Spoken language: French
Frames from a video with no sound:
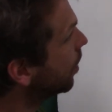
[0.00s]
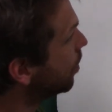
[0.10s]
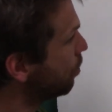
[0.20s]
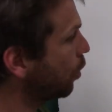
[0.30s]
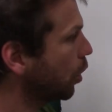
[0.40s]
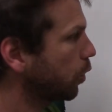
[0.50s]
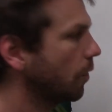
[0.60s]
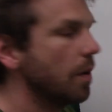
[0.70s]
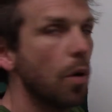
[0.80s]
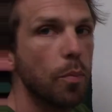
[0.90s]
Pour
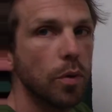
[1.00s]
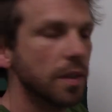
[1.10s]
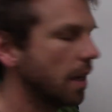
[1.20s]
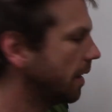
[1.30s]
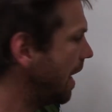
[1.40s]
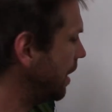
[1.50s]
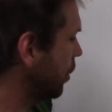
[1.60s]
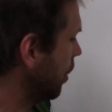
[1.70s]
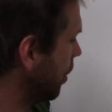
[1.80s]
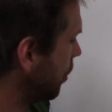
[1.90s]
retrouver mon pourcentage,
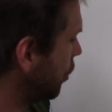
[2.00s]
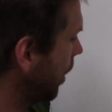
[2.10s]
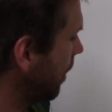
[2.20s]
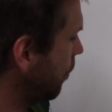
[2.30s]
j'aurais